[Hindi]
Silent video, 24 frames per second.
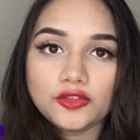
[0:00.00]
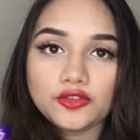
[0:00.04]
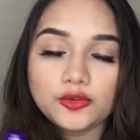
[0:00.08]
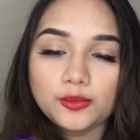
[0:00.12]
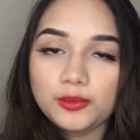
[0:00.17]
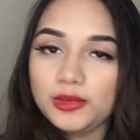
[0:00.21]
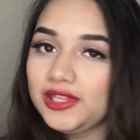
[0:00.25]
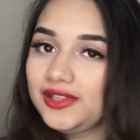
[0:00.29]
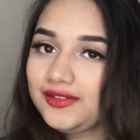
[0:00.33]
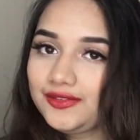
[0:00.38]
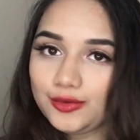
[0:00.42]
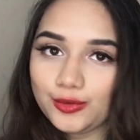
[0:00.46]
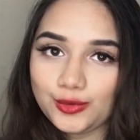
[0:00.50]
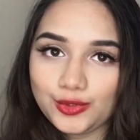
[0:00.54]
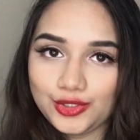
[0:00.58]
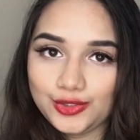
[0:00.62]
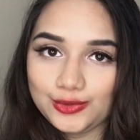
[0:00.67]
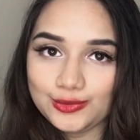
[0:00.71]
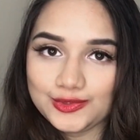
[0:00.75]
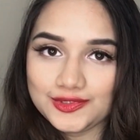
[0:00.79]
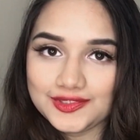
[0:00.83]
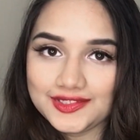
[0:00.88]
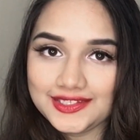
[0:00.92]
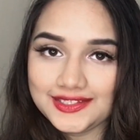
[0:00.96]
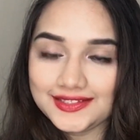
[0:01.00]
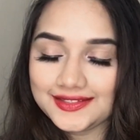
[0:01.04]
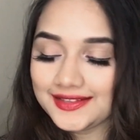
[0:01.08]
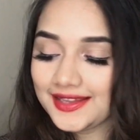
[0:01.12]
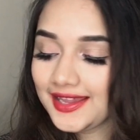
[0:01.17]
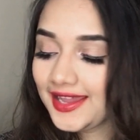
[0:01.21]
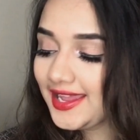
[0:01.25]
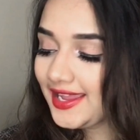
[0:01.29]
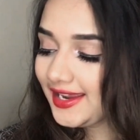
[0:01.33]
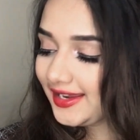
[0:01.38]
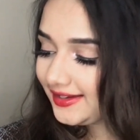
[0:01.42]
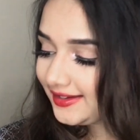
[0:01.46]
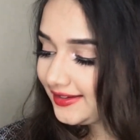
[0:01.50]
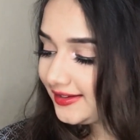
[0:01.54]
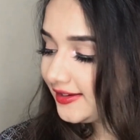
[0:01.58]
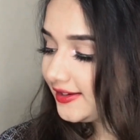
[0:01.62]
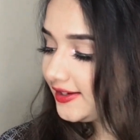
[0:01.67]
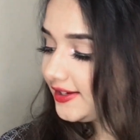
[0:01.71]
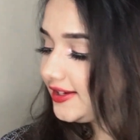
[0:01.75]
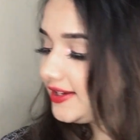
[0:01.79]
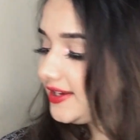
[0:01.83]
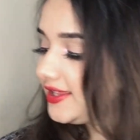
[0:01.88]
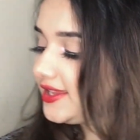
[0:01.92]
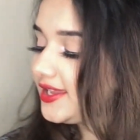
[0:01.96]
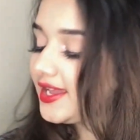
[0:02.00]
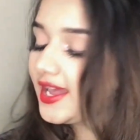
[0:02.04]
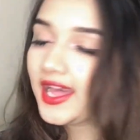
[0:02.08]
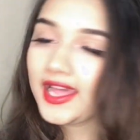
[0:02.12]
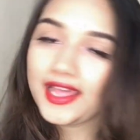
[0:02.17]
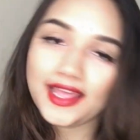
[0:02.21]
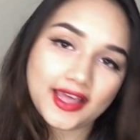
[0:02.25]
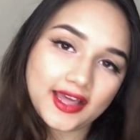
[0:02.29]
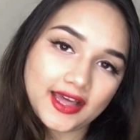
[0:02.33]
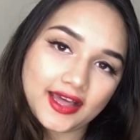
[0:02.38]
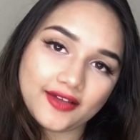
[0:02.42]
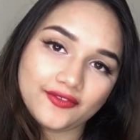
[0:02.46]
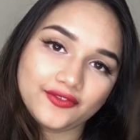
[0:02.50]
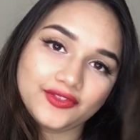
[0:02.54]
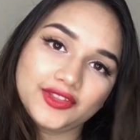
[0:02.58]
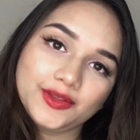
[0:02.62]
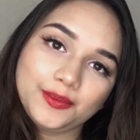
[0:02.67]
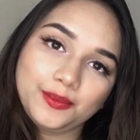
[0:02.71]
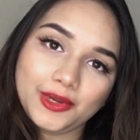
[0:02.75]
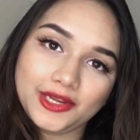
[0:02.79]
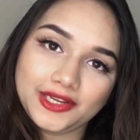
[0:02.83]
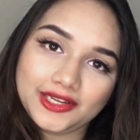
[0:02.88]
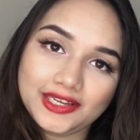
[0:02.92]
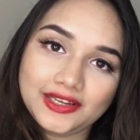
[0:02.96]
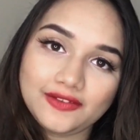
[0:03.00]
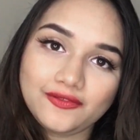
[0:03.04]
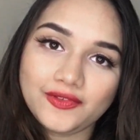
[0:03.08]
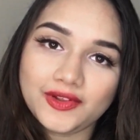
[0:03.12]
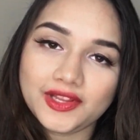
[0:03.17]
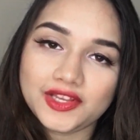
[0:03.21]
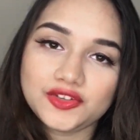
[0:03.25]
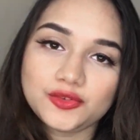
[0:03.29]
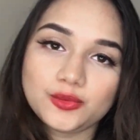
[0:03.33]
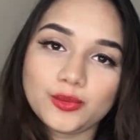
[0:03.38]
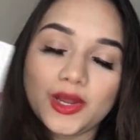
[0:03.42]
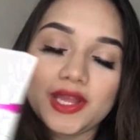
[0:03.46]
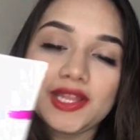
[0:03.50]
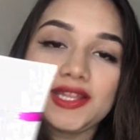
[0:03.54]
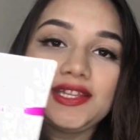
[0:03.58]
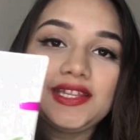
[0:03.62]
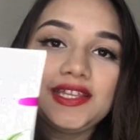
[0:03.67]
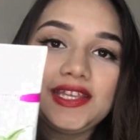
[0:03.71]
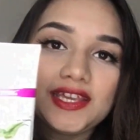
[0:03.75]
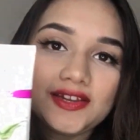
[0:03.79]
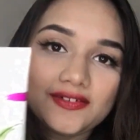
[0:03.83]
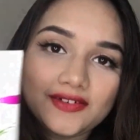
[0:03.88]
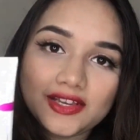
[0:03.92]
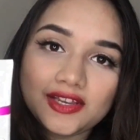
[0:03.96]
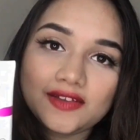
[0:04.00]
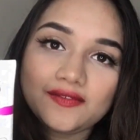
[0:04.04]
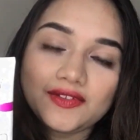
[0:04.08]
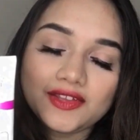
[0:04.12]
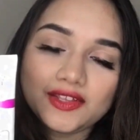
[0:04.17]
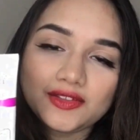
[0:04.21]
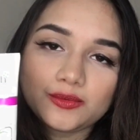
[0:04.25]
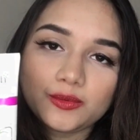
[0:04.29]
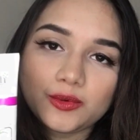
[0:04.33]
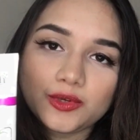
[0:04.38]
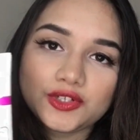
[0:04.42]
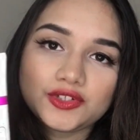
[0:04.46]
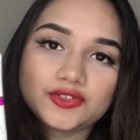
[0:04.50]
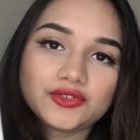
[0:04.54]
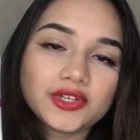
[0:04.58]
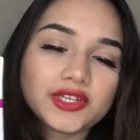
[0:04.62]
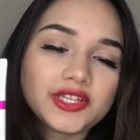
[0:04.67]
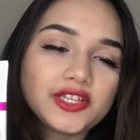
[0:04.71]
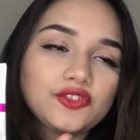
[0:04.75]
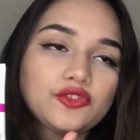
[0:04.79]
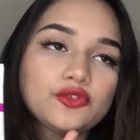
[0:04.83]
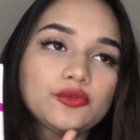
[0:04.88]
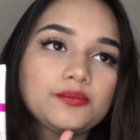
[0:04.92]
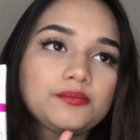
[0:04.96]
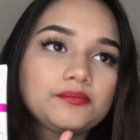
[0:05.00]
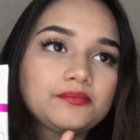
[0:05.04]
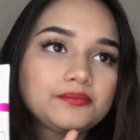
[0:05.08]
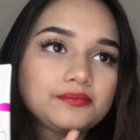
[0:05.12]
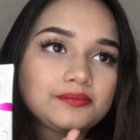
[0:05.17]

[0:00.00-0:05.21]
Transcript: तो प्लीज़ डोंट यूज़ दीज थर्डली आई हैव द पेटल फ्रेश वन ये वाला फेस वॉश जो है ये तो